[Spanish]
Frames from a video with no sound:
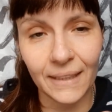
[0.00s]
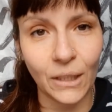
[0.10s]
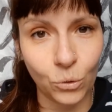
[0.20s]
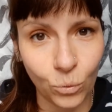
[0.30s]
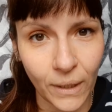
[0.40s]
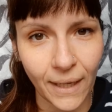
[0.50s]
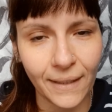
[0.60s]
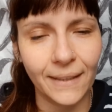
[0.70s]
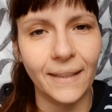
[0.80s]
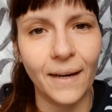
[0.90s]
tertulia
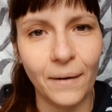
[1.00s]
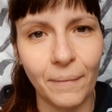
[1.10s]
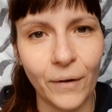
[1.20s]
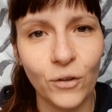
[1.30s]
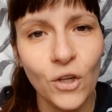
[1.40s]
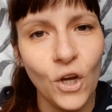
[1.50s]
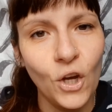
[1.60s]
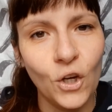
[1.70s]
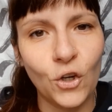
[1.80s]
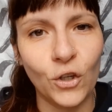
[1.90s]
que tiene Álvaro
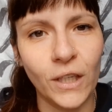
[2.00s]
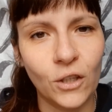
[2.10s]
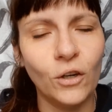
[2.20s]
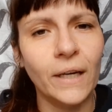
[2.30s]
con Nico.